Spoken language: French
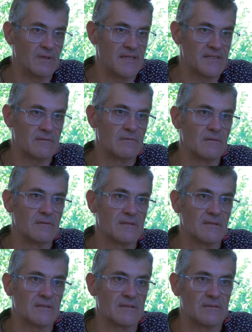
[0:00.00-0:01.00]
Est-ce que
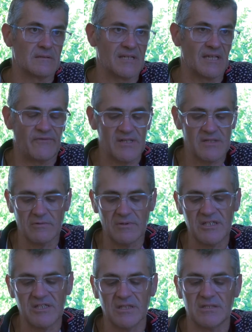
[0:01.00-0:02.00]
cette façon
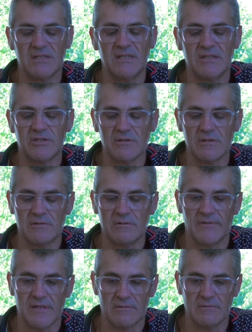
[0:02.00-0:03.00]
d'aller chercher les choses de
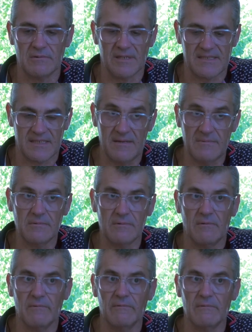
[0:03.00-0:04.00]
façon extrême,
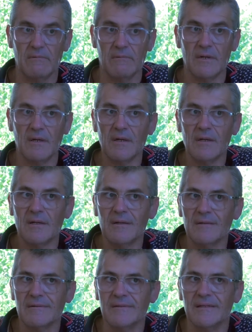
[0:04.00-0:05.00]

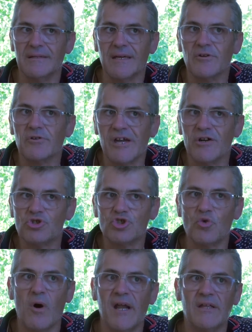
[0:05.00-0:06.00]
il y, a un
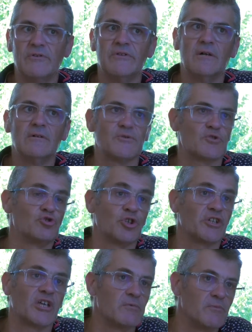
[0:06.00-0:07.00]
choix là-dedans Parce que tu
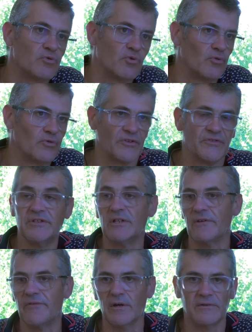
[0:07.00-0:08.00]
aurais très bien pu te contenter
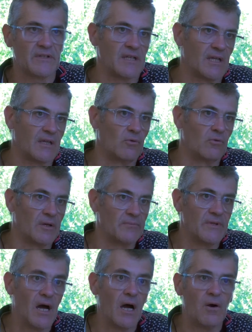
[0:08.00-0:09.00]
d'aller faire un triathlon
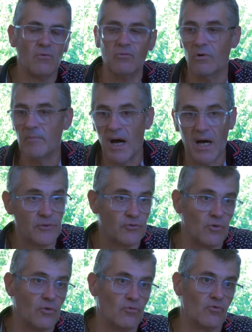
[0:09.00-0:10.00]
lambda ou un
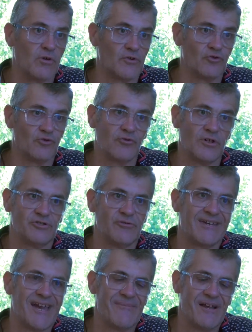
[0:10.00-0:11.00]
marathon ou quoi que ce soit. Tu
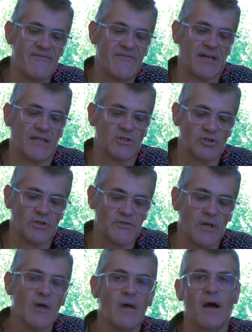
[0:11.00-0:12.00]
es quand même allé vers quelque
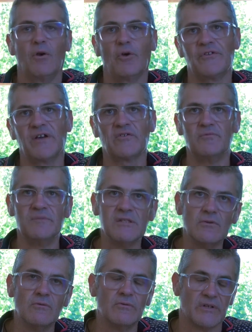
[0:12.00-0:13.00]
chose. Alors certes,
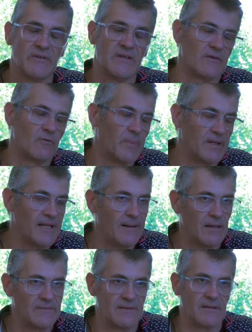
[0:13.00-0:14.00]
Mio, vous savez que c'est au pas
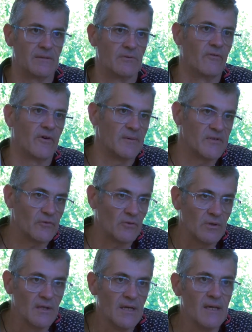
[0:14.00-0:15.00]
de devant la
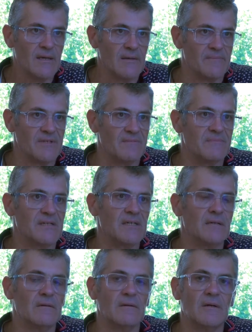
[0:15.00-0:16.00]
maison, mais,
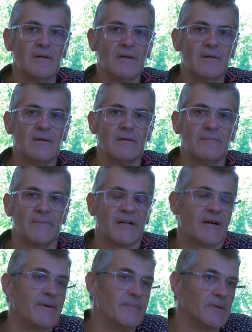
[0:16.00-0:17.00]
mais, euh, mais
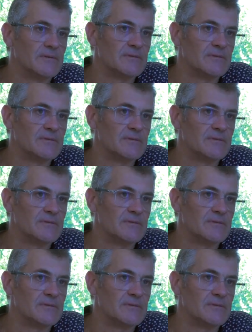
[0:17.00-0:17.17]
quand même